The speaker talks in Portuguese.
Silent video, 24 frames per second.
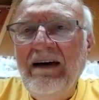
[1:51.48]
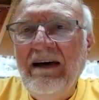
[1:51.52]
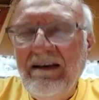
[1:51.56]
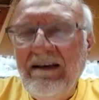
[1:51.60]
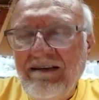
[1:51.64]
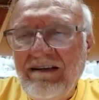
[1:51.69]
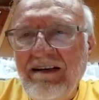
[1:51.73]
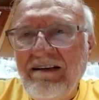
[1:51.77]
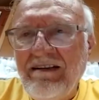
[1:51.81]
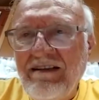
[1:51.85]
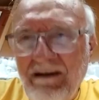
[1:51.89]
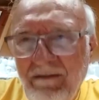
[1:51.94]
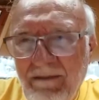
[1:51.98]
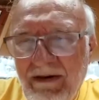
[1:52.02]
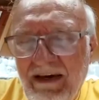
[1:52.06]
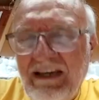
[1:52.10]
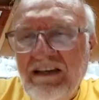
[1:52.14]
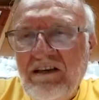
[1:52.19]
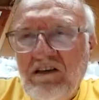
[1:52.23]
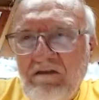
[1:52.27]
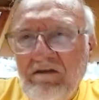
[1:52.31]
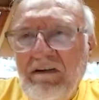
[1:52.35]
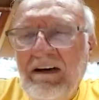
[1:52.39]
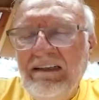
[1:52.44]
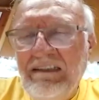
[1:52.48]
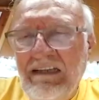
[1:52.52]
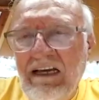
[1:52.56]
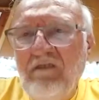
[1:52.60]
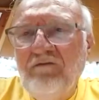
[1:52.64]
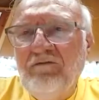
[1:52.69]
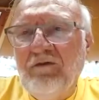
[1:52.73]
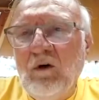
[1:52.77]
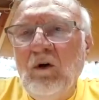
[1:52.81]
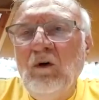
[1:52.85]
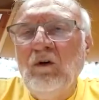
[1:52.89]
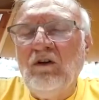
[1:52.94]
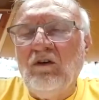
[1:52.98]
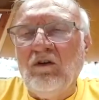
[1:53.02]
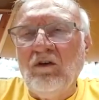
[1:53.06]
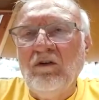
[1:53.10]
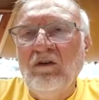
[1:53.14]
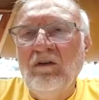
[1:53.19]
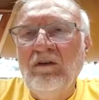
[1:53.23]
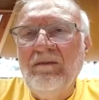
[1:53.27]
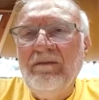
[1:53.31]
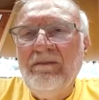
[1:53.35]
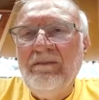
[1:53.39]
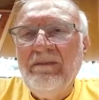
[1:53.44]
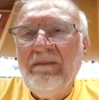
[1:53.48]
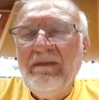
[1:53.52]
esta semente vai dar fruto.